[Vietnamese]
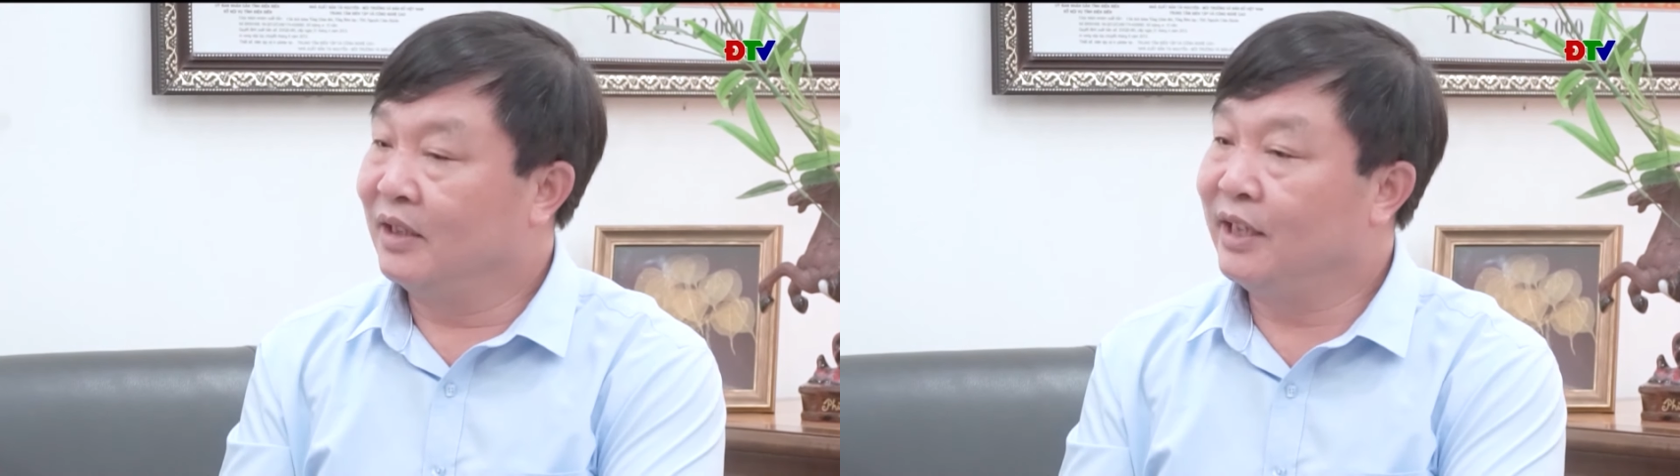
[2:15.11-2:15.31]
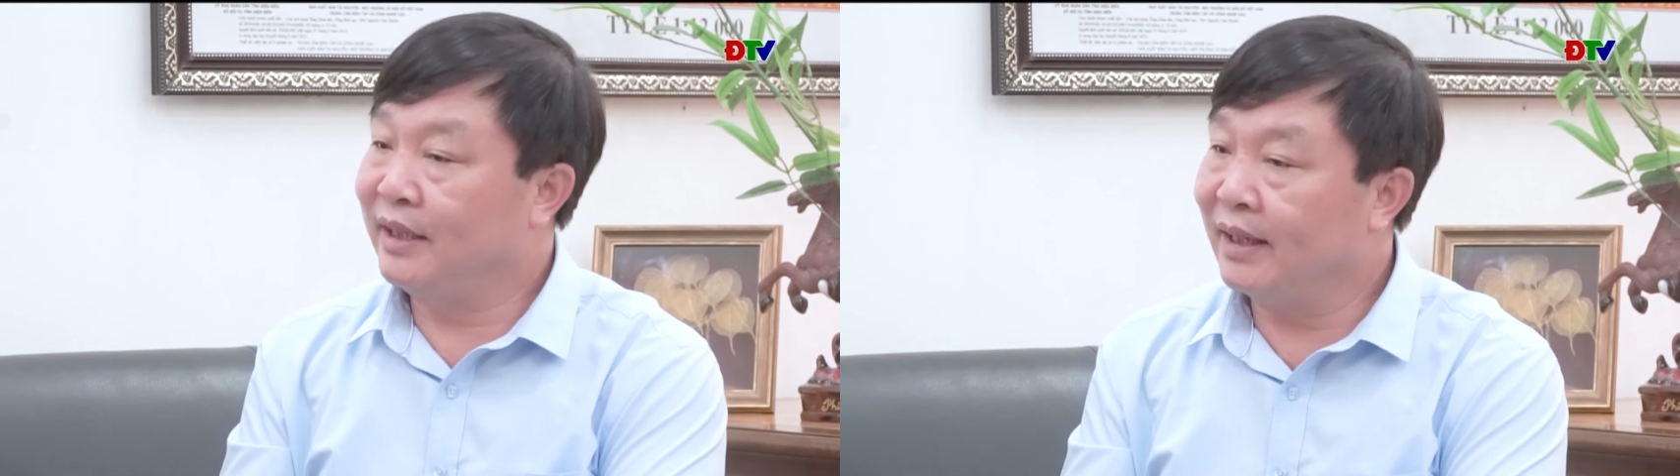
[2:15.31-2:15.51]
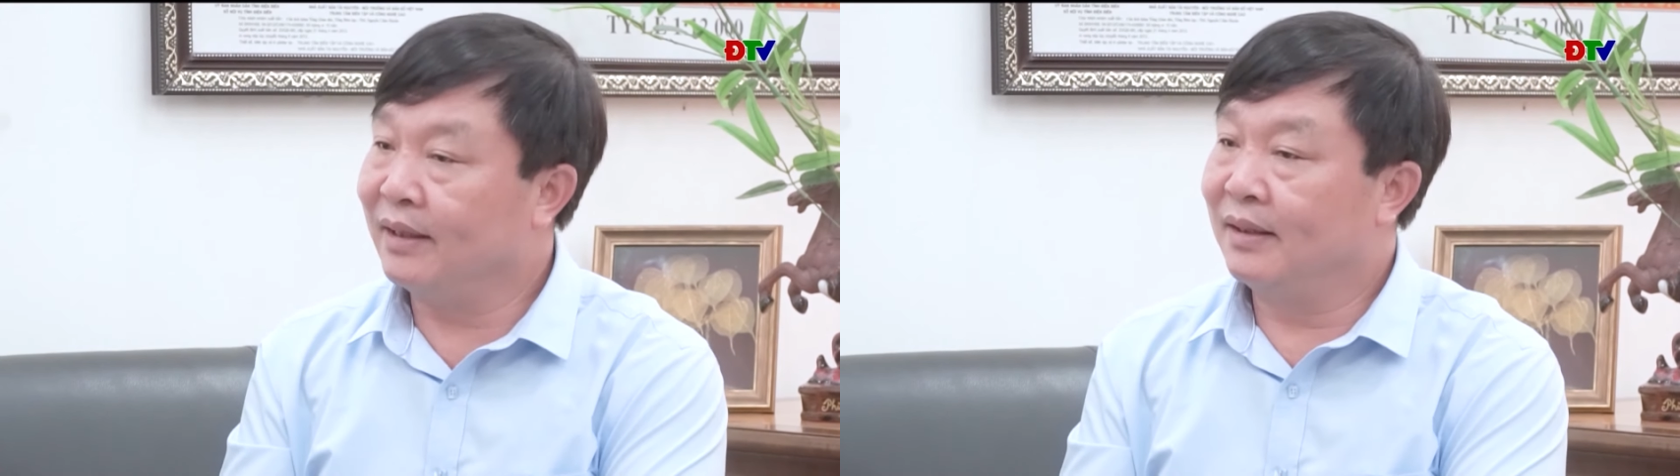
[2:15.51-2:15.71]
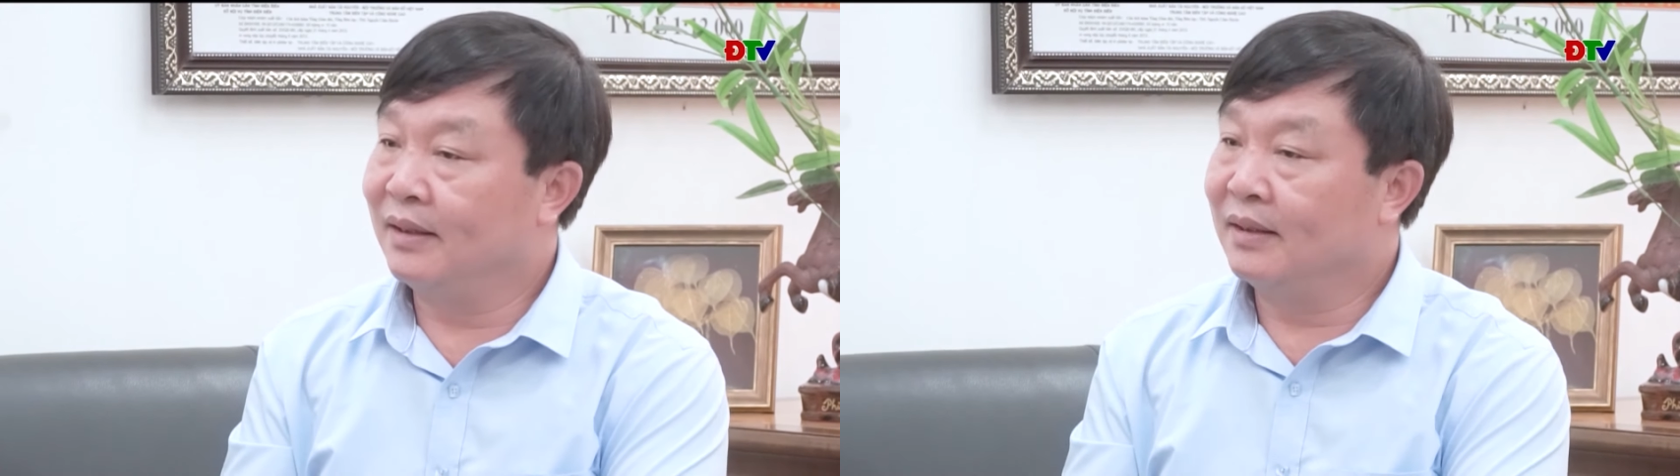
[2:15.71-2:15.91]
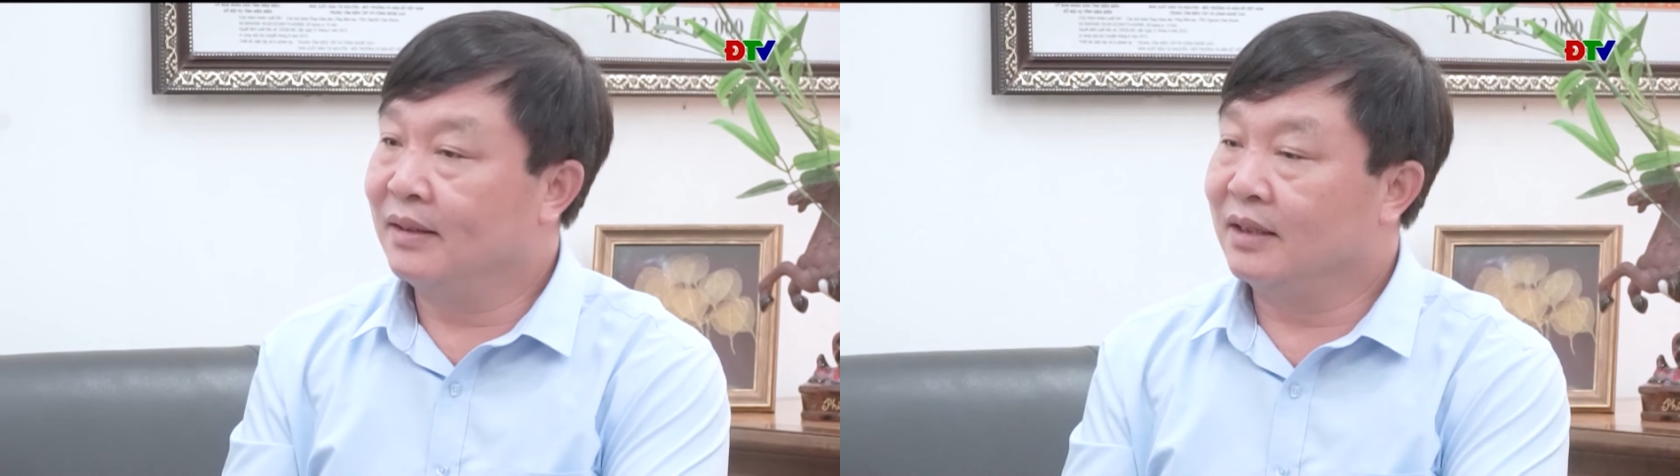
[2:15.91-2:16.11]
chi
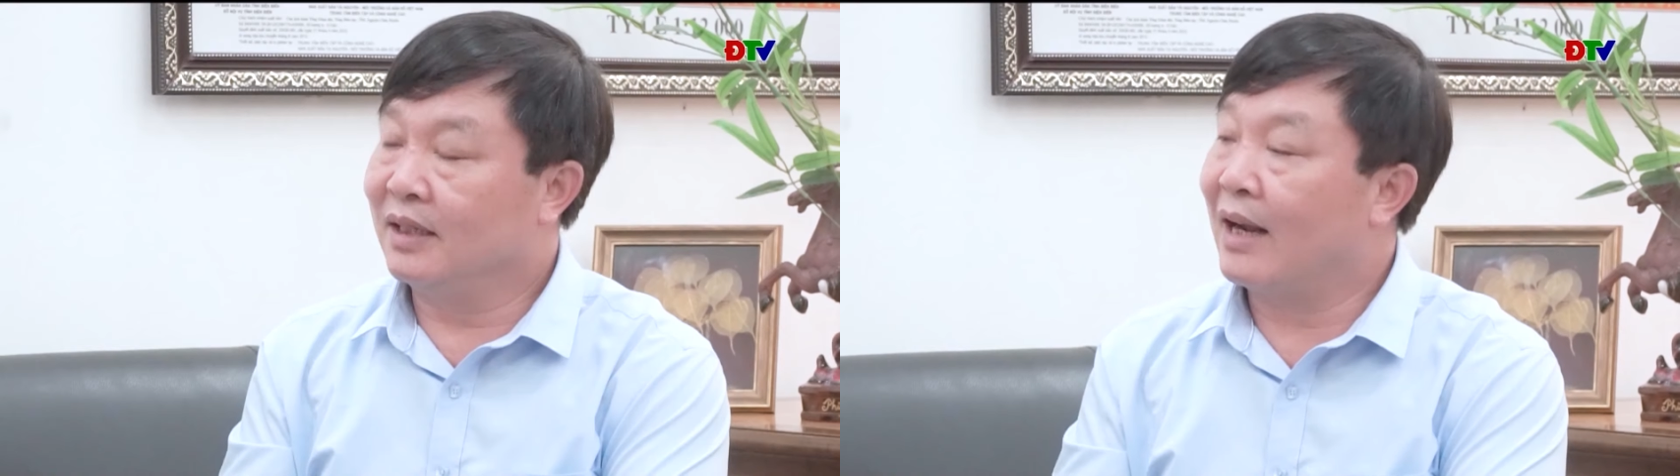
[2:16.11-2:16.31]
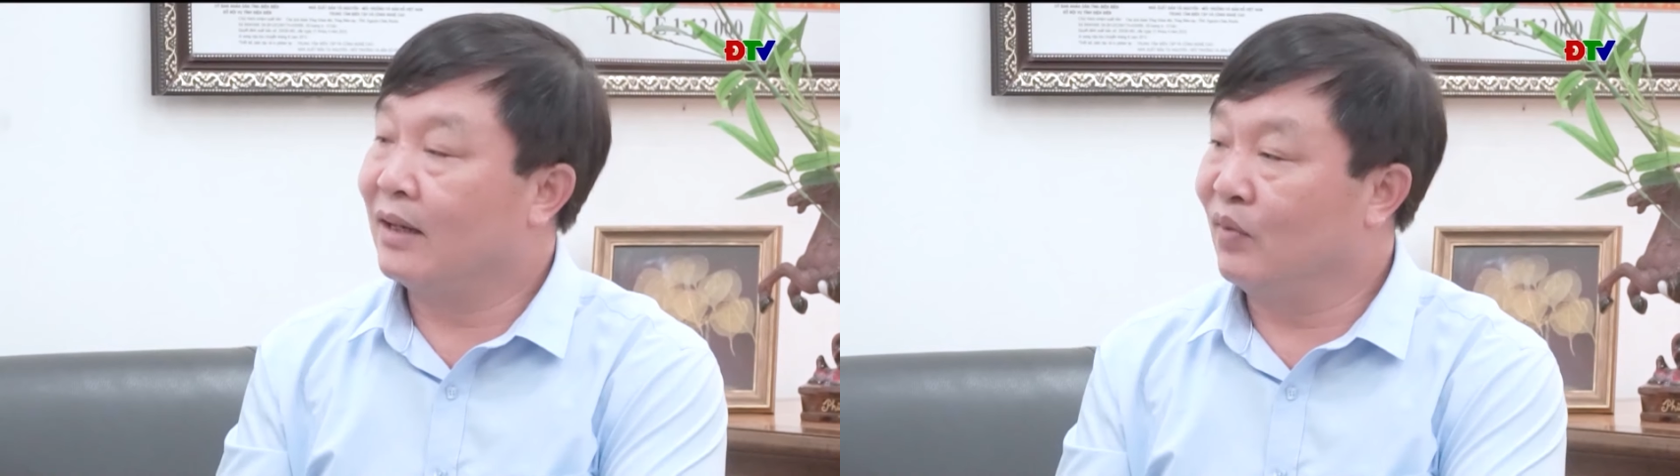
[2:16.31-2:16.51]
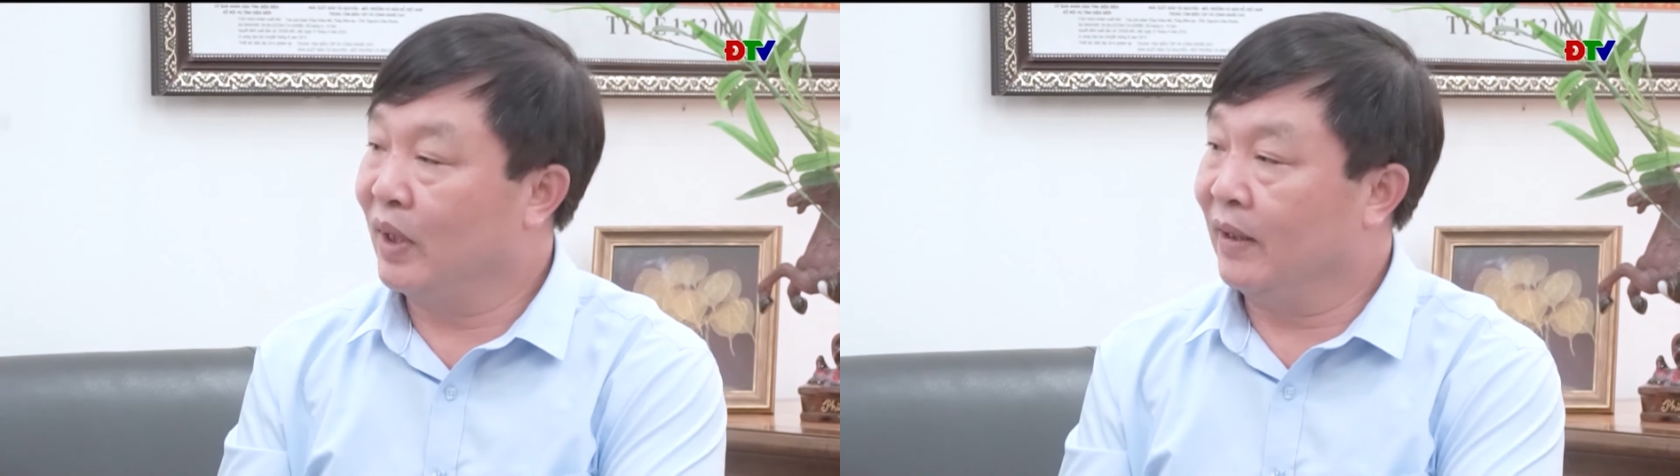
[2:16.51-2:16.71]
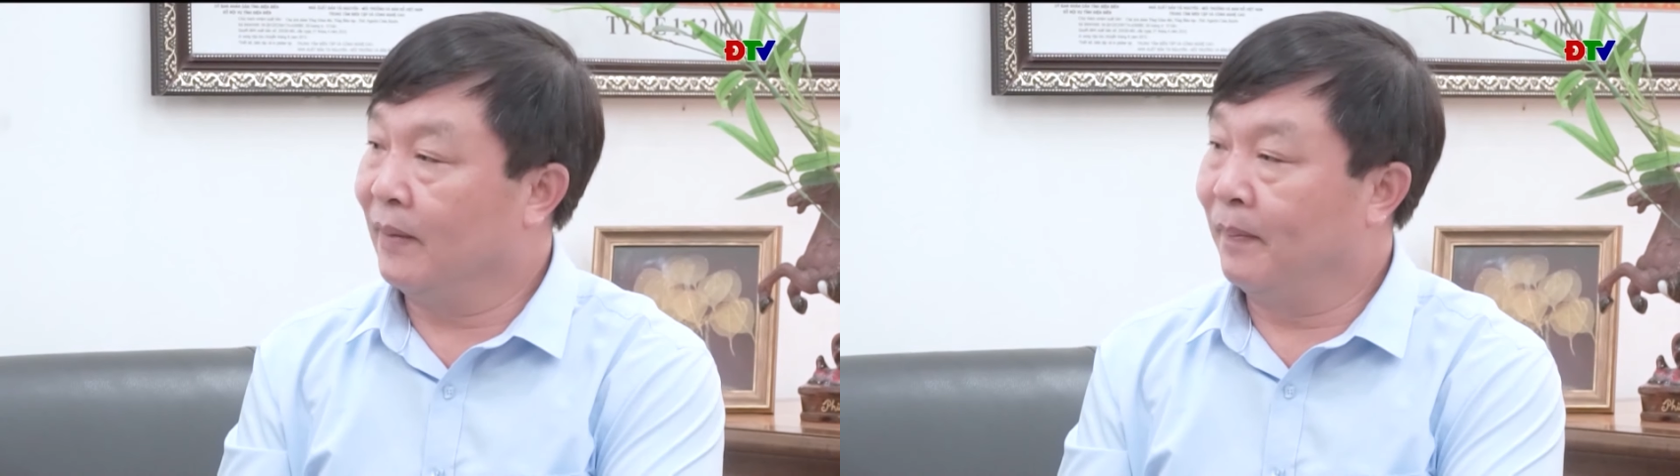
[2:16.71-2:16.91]
tiết giữa hai đơn vị